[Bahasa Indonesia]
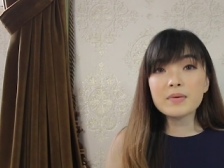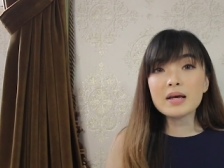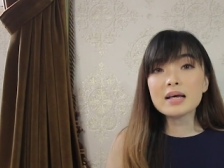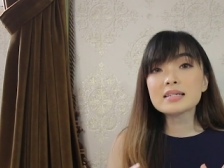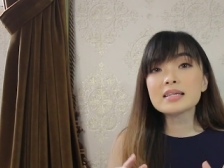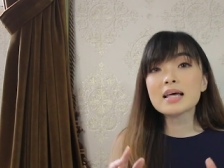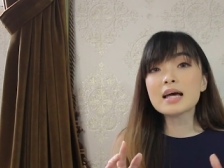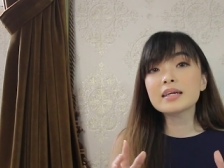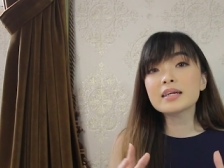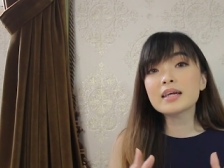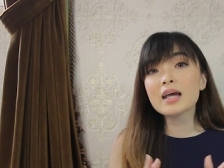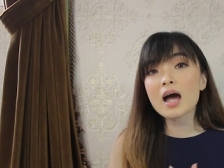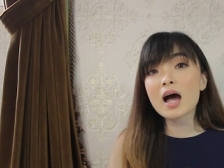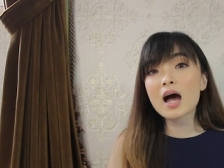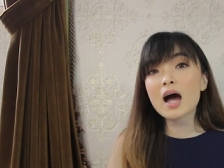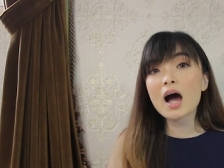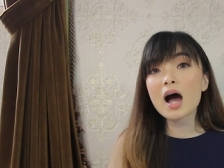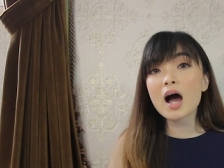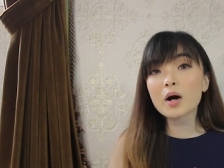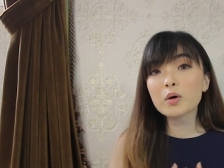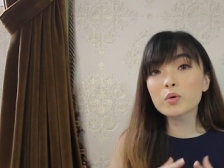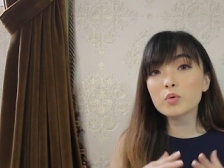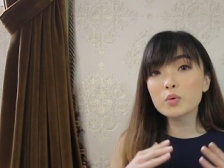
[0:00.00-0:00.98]

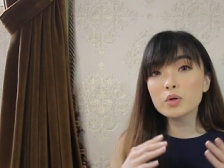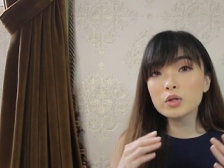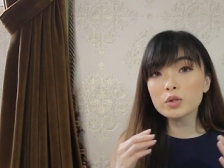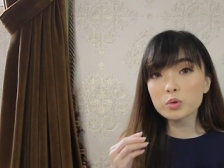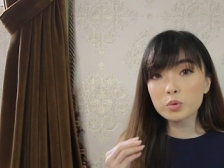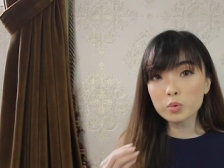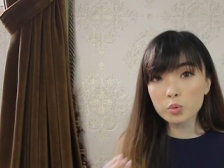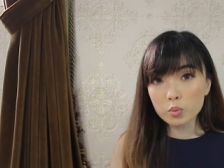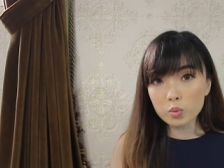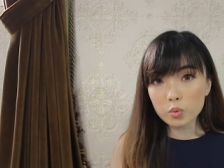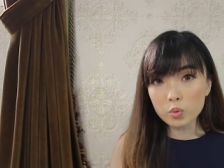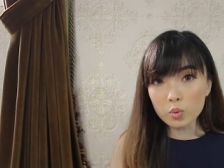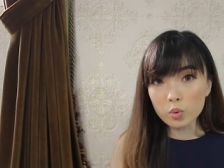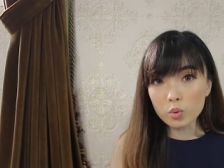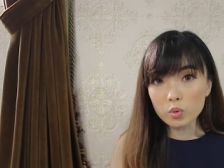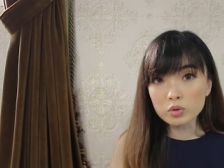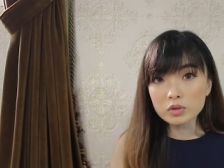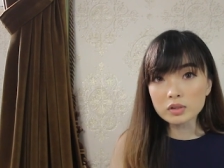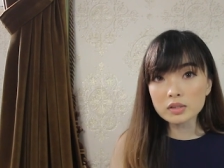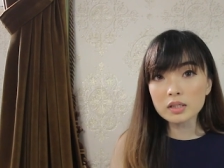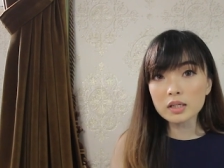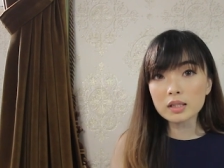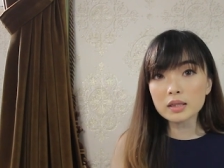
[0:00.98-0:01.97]
biasanya aku itu
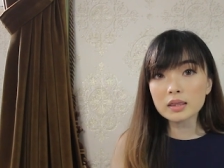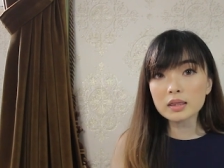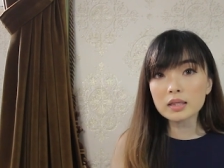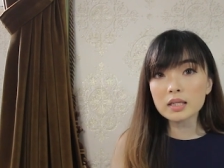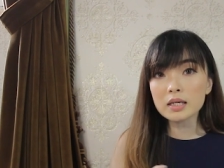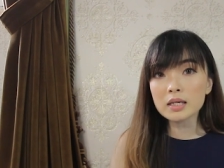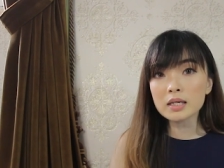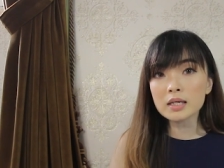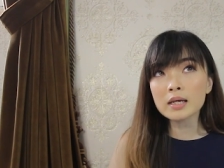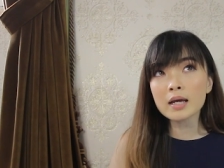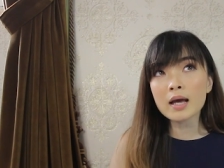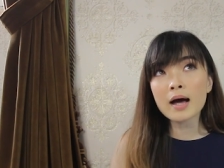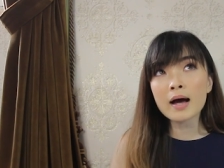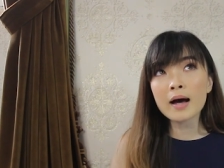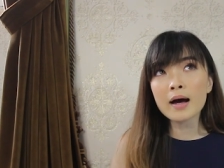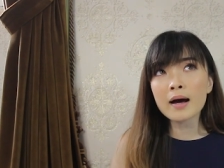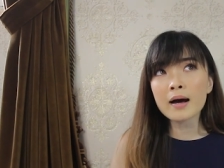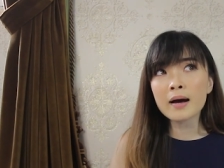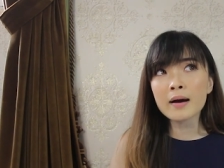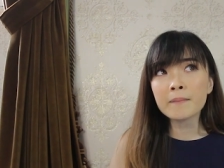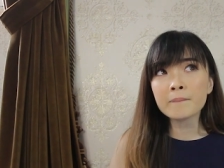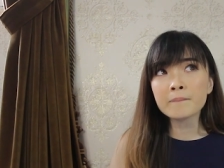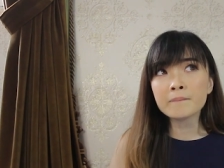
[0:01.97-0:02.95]

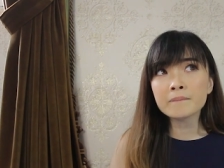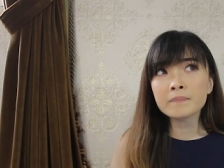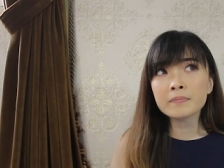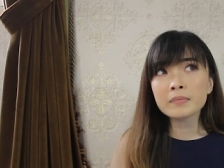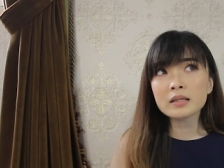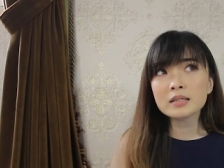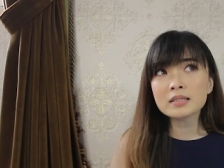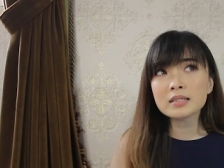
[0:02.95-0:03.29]
setiap